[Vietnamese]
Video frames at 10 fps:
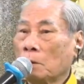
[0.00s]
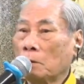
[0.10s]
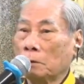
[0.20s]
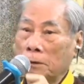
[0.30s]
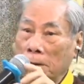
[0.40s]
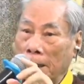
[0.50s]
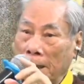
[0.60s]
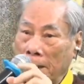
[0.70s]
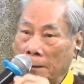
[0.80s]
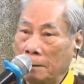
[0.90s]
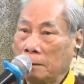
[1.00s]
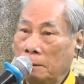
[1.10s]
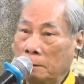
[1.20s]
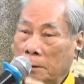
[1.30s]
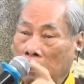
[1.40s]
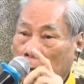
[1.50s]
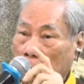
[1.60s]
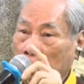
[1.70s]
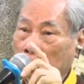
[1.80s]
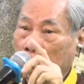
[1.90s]
còn thứ hai nữa cái, cái
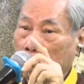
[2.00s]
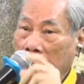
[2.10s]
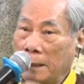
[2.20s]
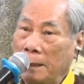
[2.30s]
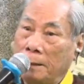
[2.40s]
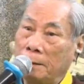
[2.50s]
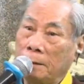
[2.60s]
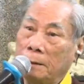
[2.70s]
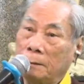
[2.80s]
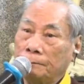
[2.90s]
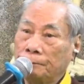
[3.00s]
lý thuyết thứ hai nữa đó